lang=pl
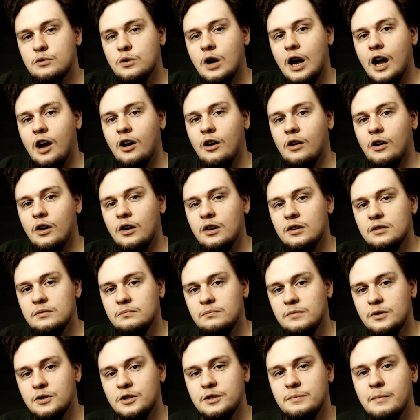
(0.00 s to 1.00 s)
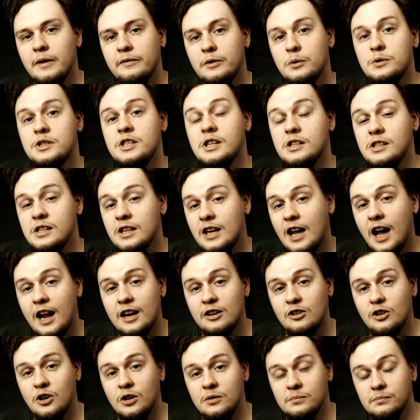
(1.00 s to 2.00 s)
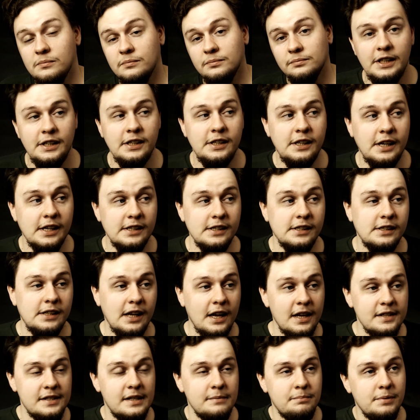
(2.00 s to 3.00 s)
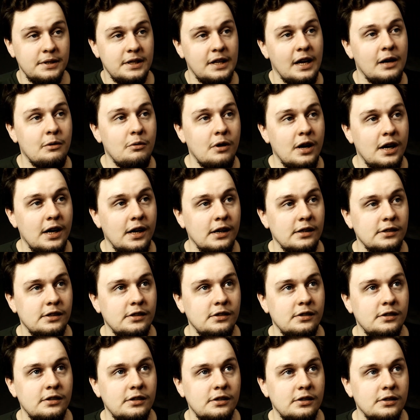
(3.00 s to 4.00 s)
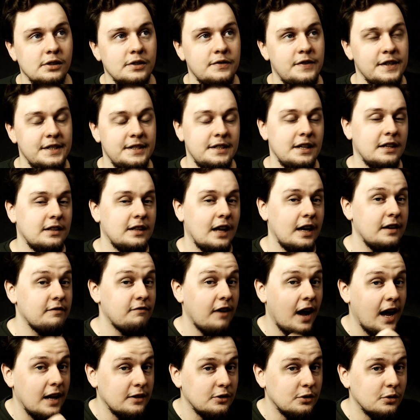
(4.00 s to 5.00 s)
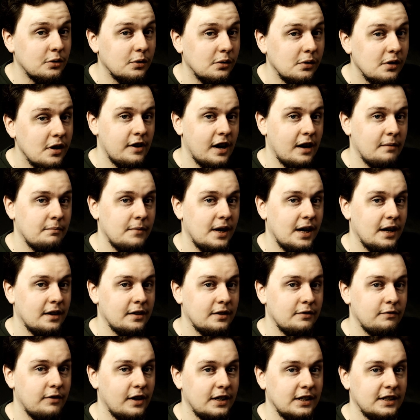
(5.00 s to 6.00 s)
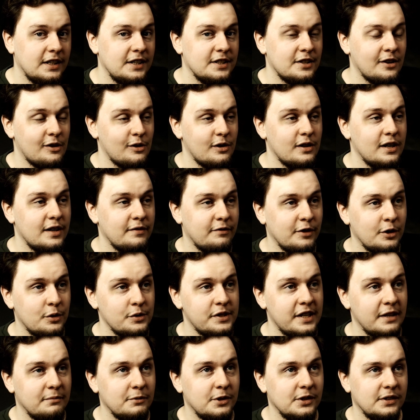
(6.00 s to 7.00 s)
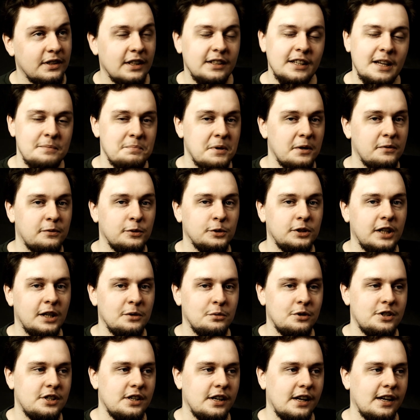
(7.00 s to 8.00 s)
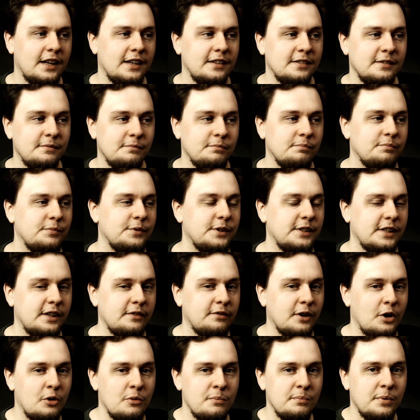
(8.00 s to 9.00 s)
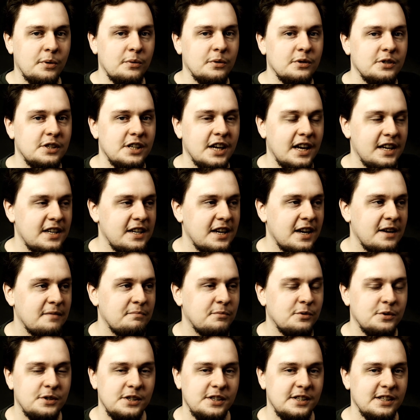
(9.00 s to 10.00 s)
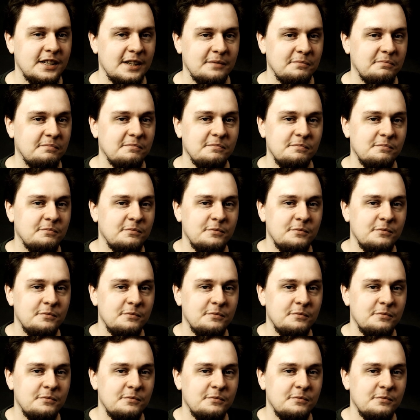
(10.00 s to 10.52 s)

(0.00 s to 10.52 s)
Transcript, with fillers: WHO rozmawiał z dziennikarką i kiedy ta zapytała go o kwestię Tajwanu w ramach walki z koronawirusem, to ten najpierw udał, że zerwało mu połączenie, później się tam